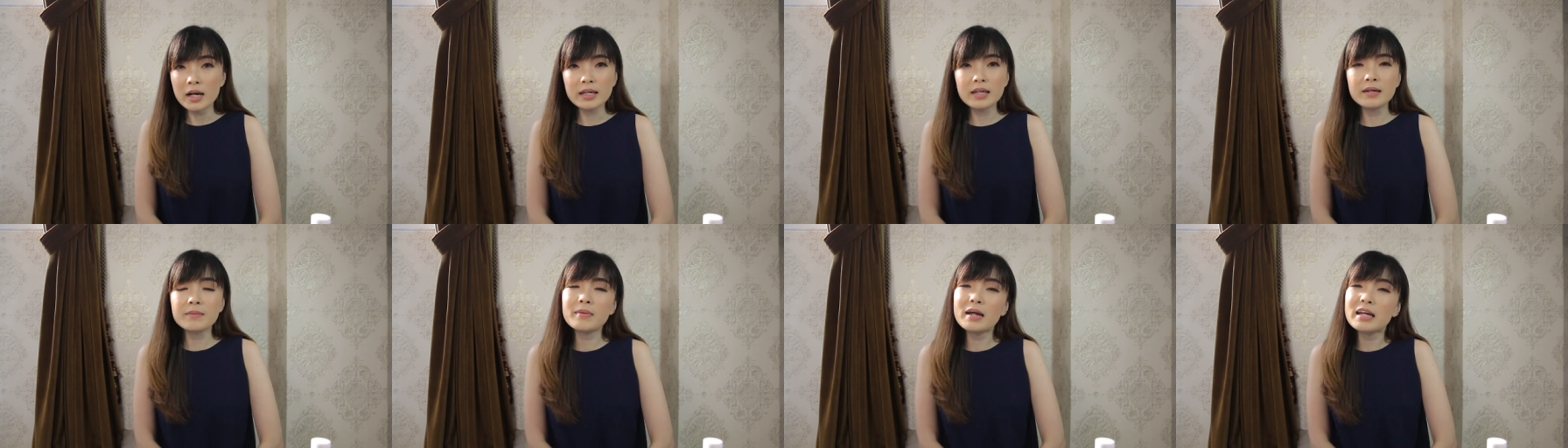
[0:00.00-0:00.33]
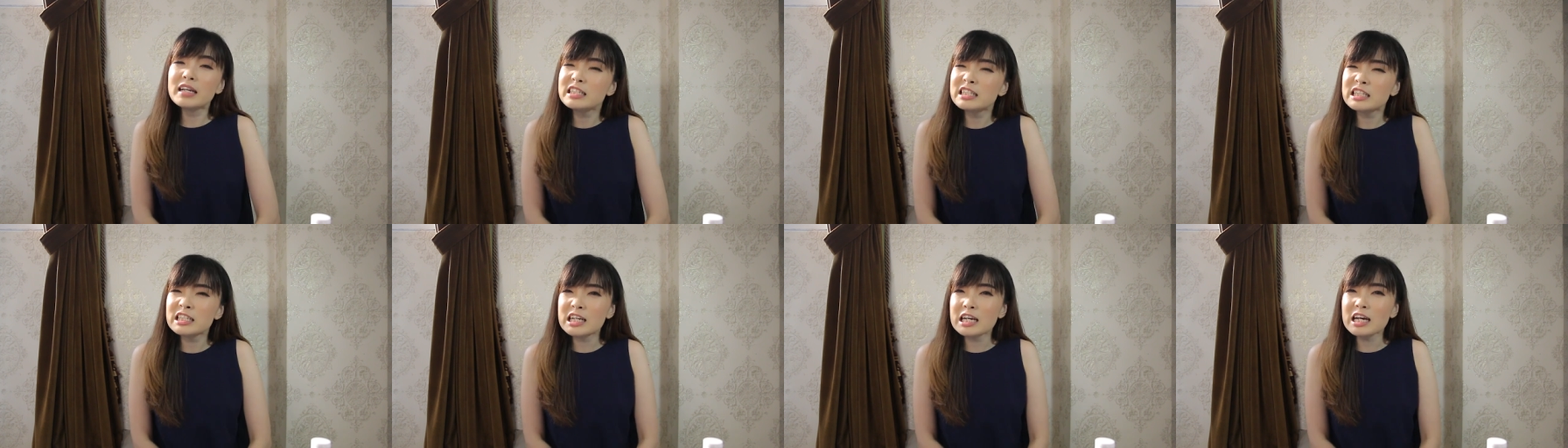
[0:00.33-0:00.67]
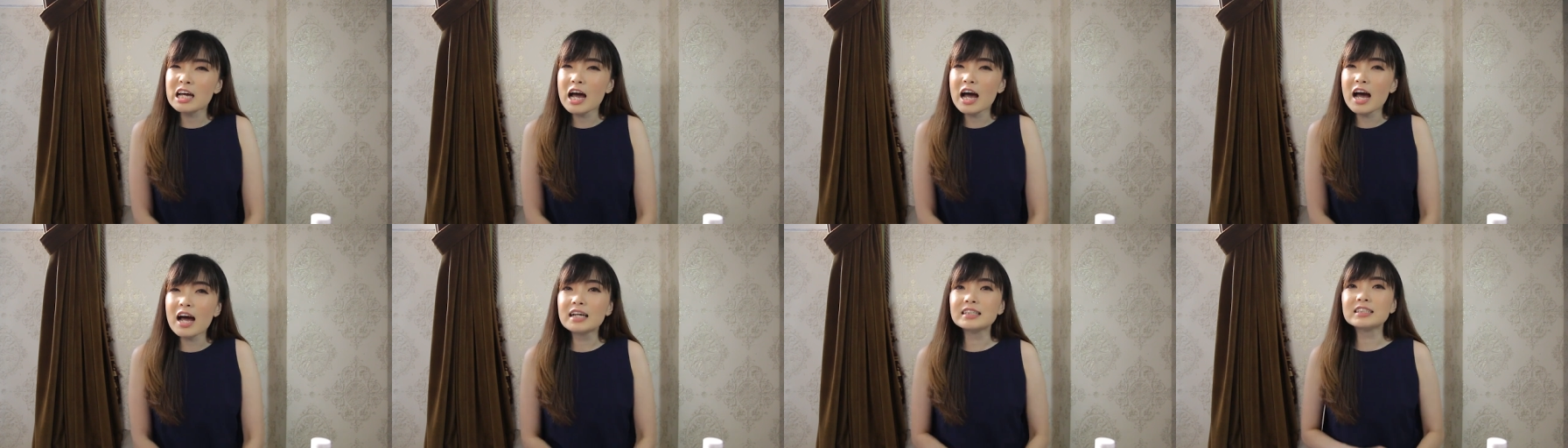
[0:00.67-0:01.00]
Gimana sih
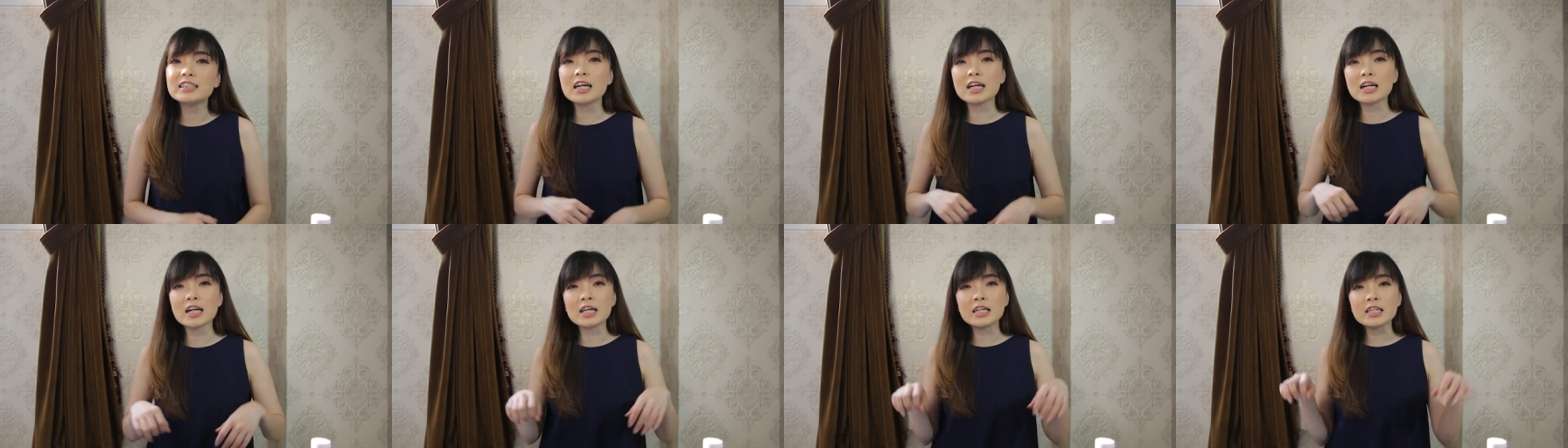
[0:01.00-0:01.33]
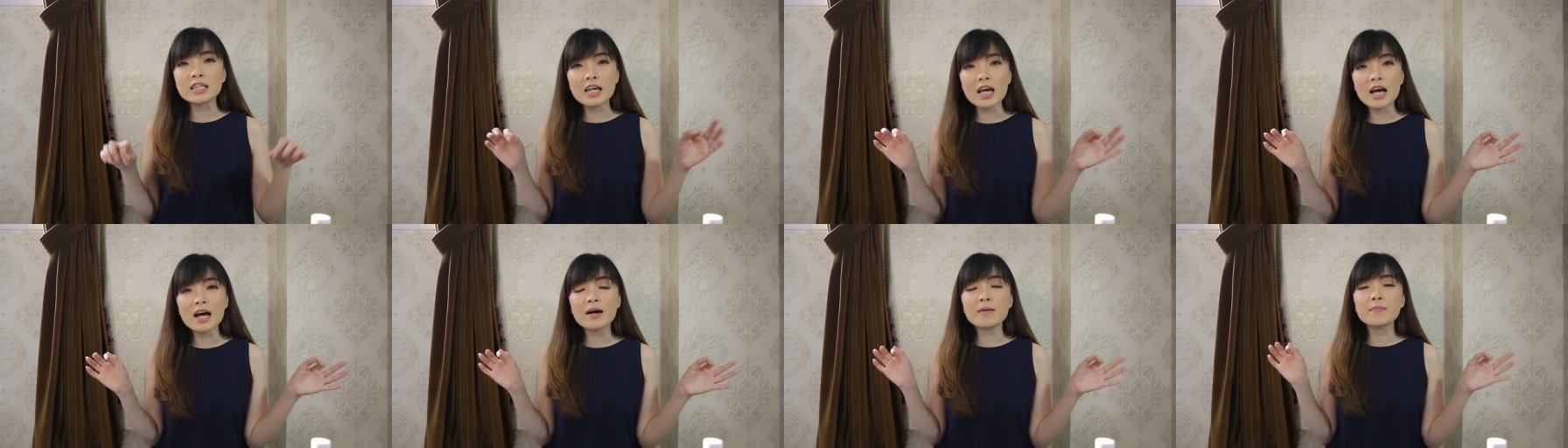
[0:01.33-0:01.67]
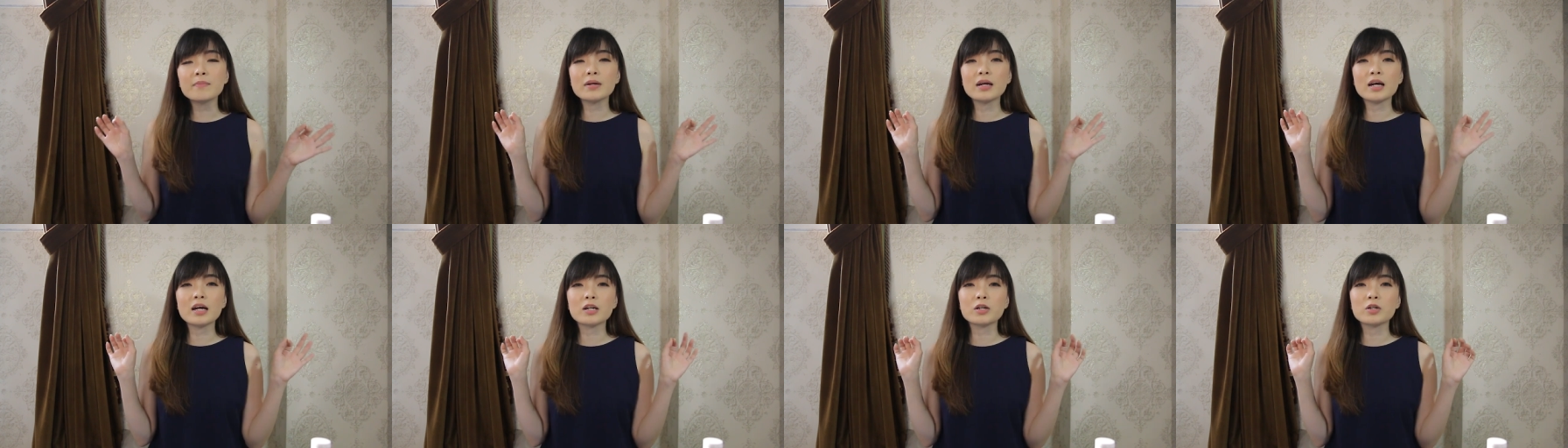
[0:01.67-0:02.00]
Kak caranya
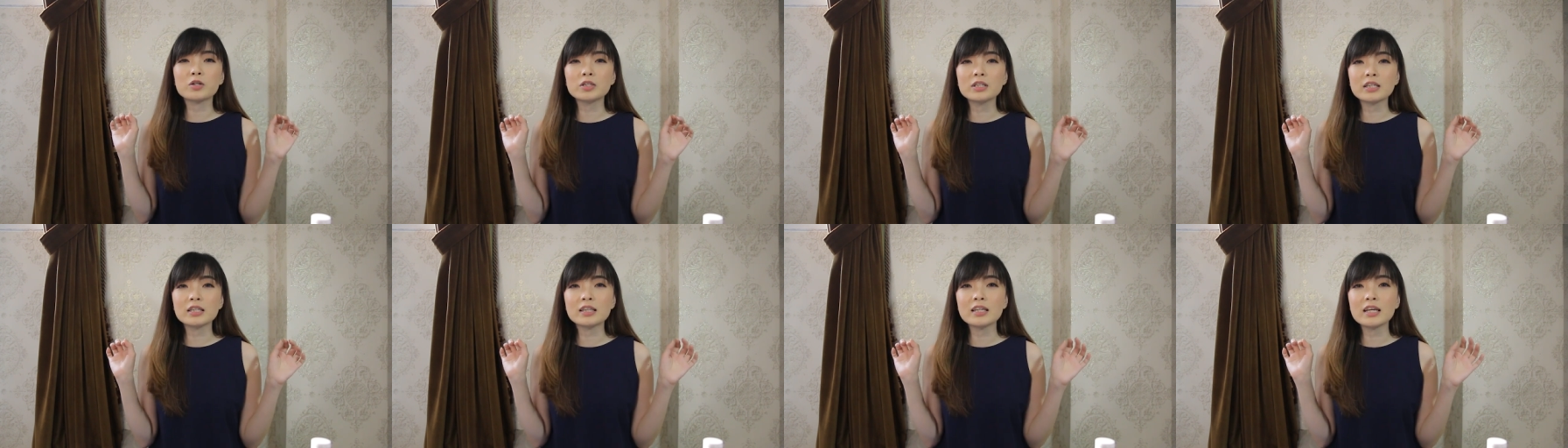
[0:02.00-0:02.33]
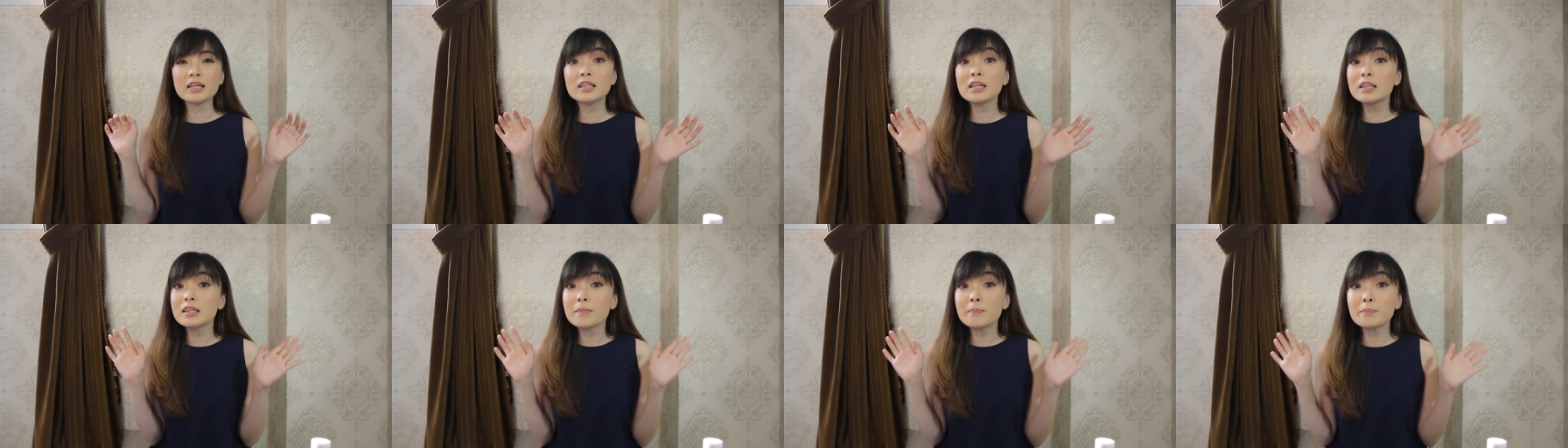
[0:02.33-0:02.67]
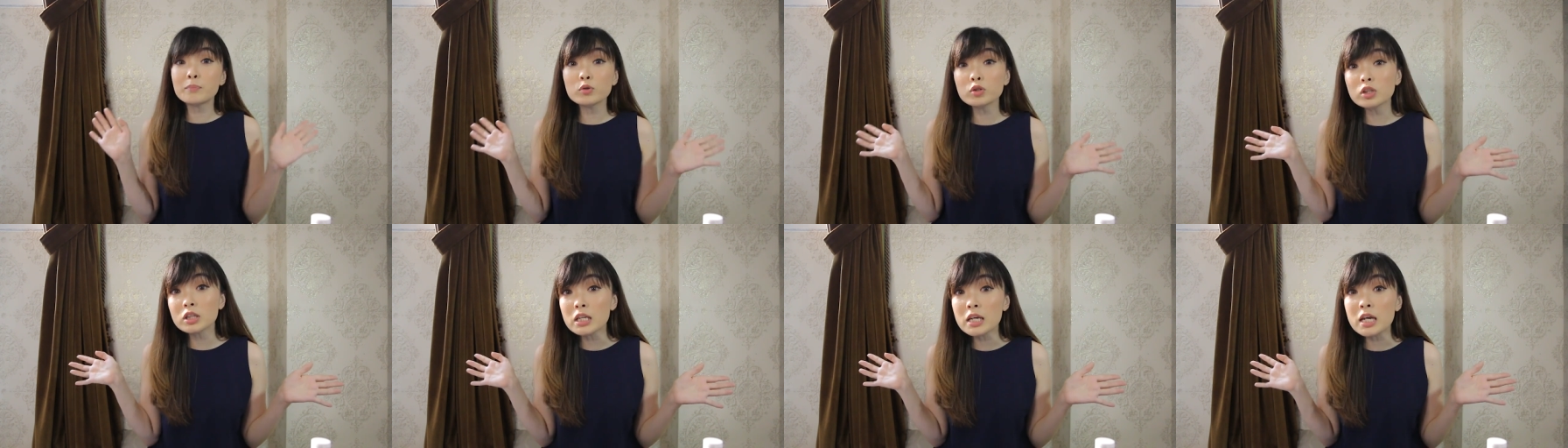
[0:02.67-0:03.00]
biar kulitnya tetap
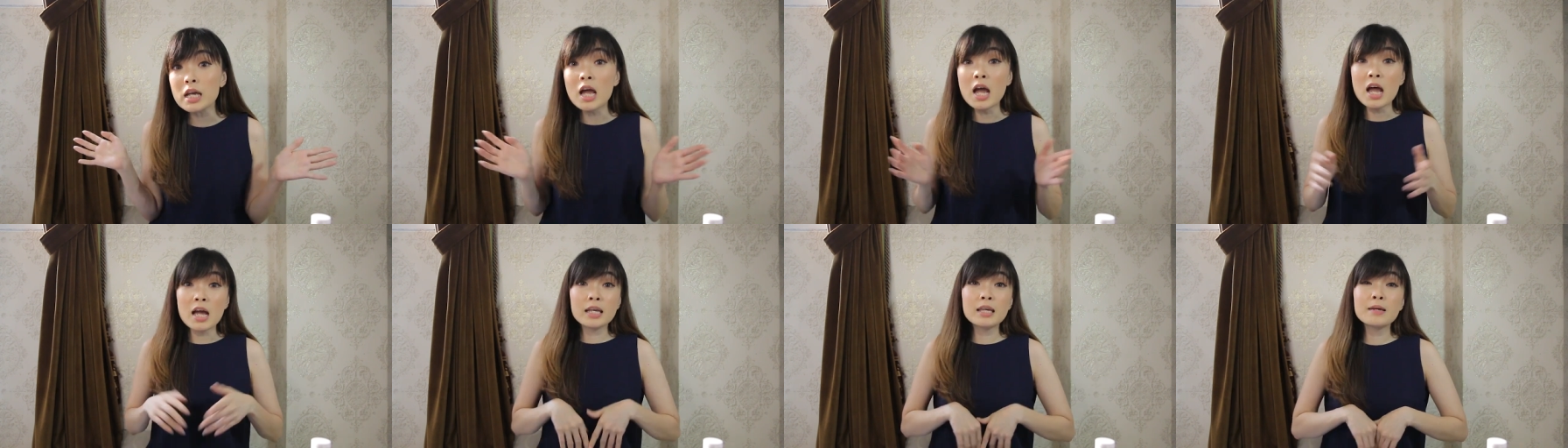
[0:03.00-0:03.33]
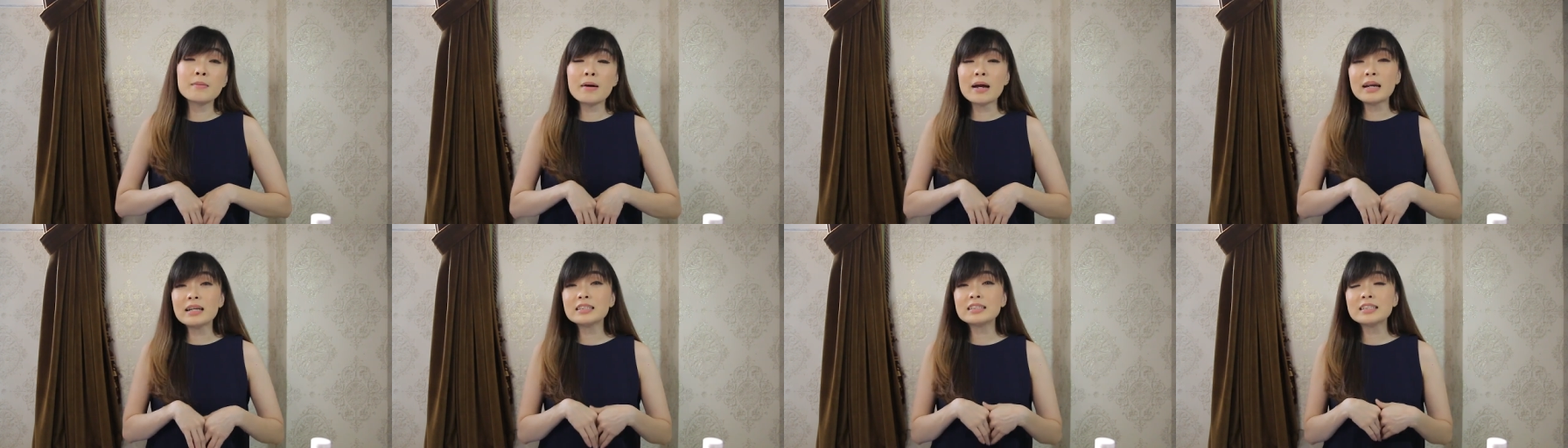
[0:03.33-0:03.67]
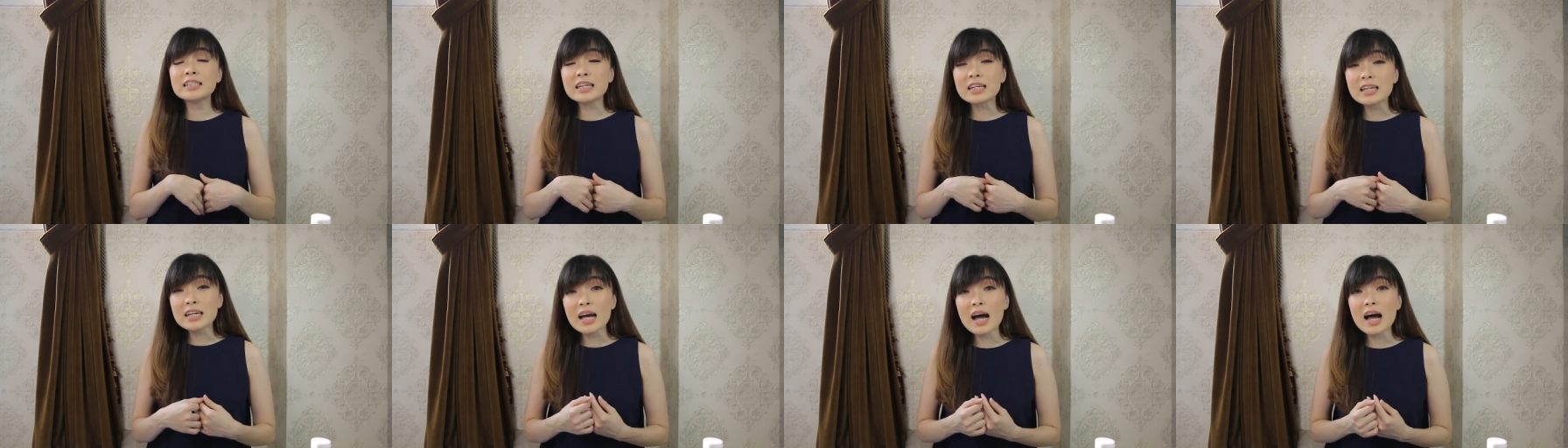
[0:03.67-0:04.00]
putih? Gimana
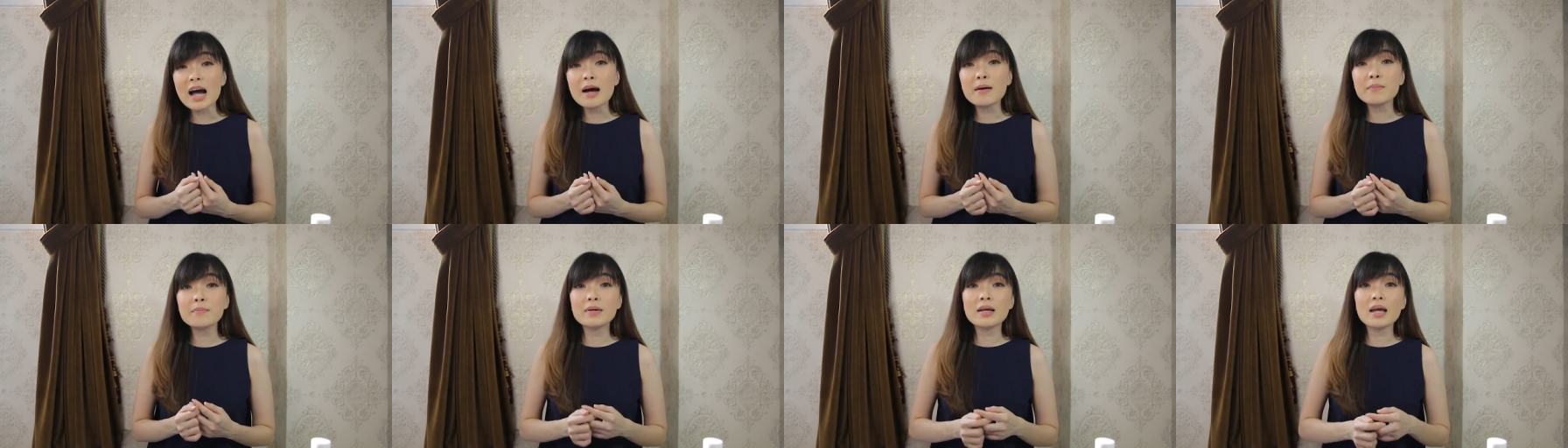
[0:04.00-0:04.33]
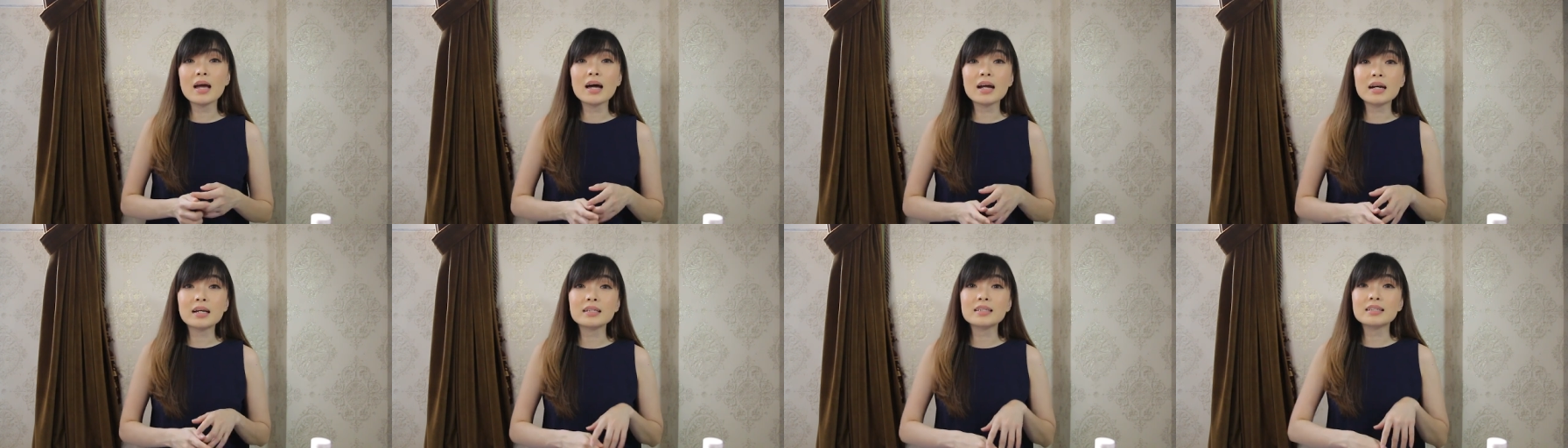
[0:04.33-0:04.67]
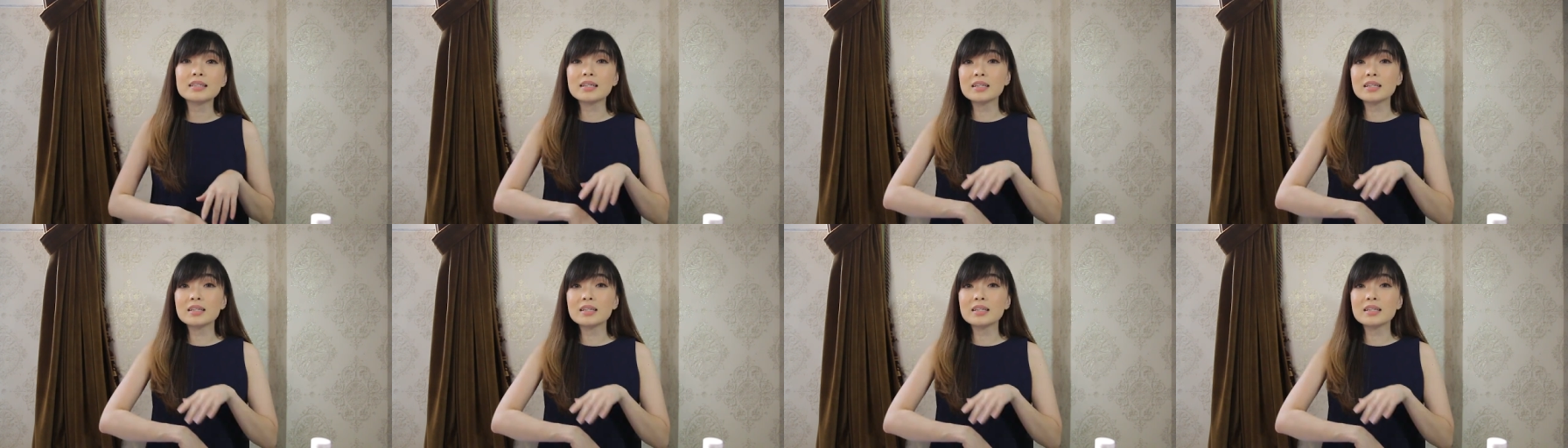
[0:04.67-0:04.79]
sih Kak biar